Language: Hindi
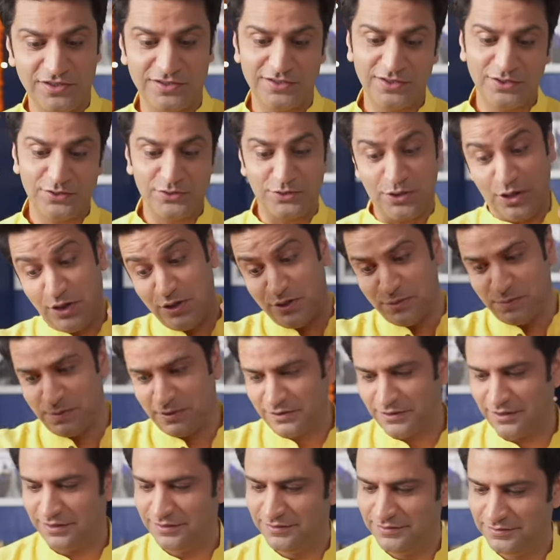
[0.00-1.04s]
ना इसका तेज
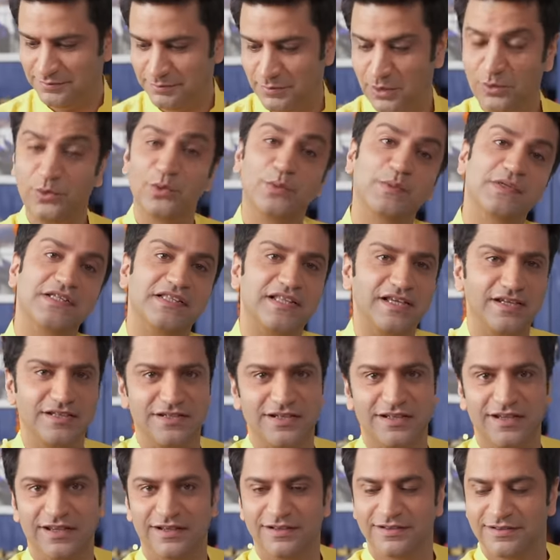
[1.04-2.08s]
पत्ता बिल्कुल भी तेज
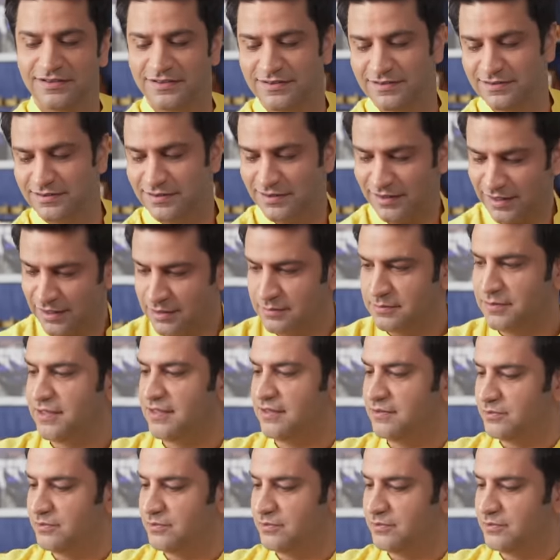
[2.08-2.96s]
नहीं है हर बार